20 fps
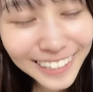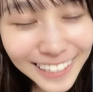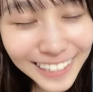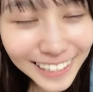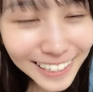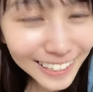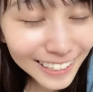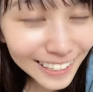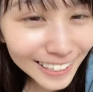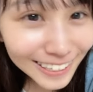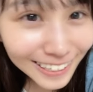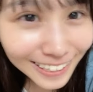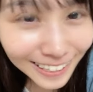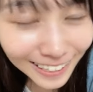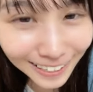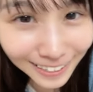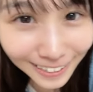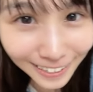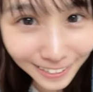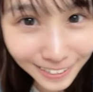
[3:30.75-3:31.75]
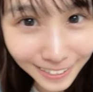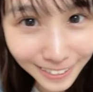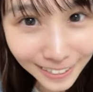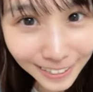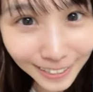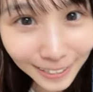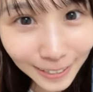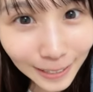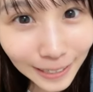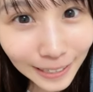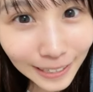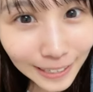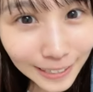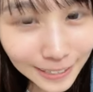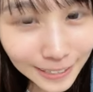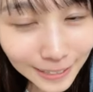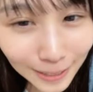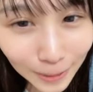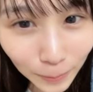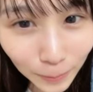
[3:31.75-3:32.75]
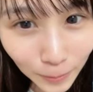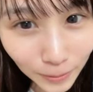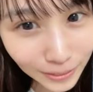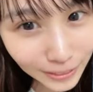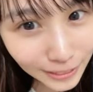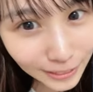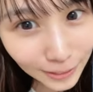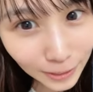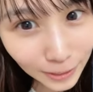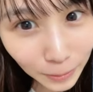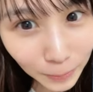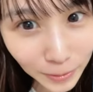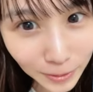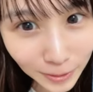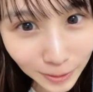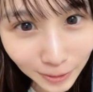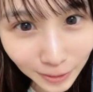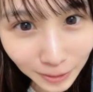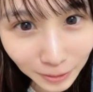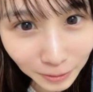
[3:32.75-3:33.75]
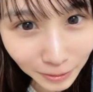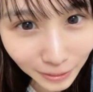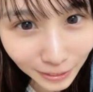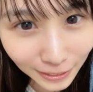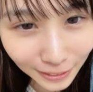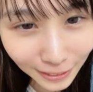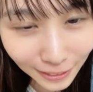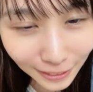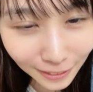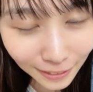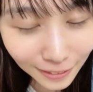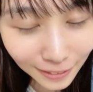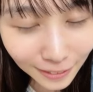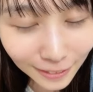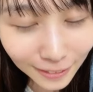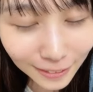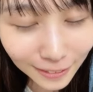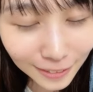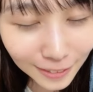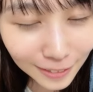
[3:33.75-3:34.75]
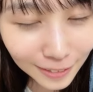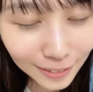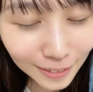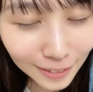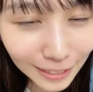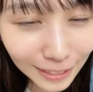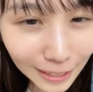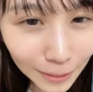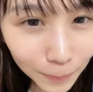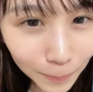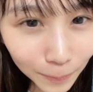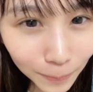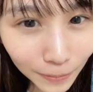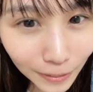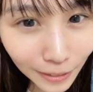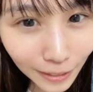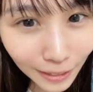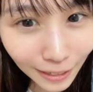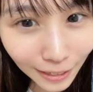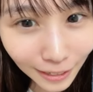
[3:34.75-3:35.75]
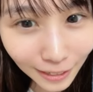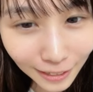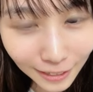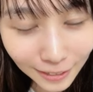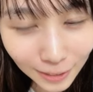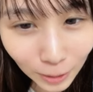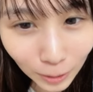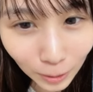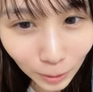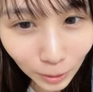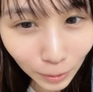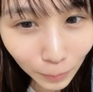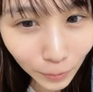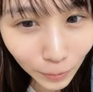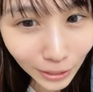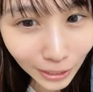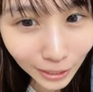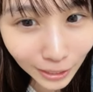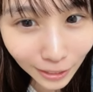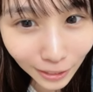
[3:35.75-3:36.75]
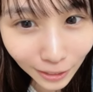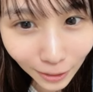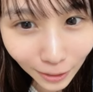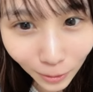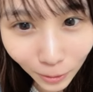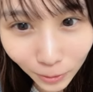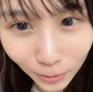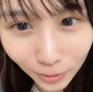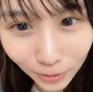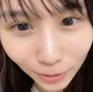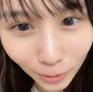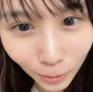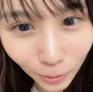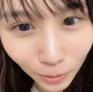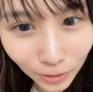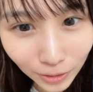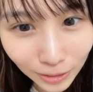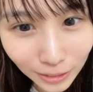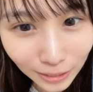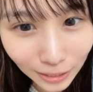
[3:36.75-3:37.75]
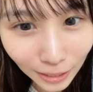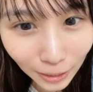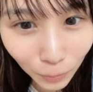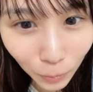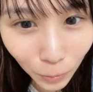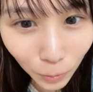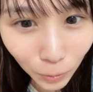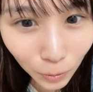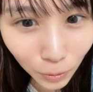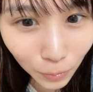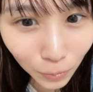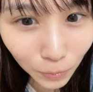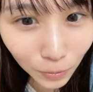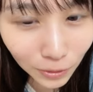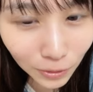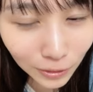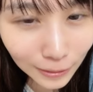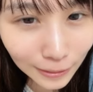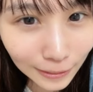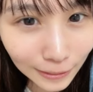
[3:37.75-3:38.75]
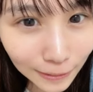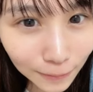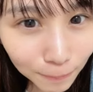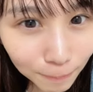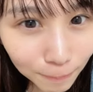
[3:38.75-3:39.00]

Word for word: 何がきっかけになって ST48 がバズるか分かんないからちょっとねちょっとでもきっかけを多くつかもうと思って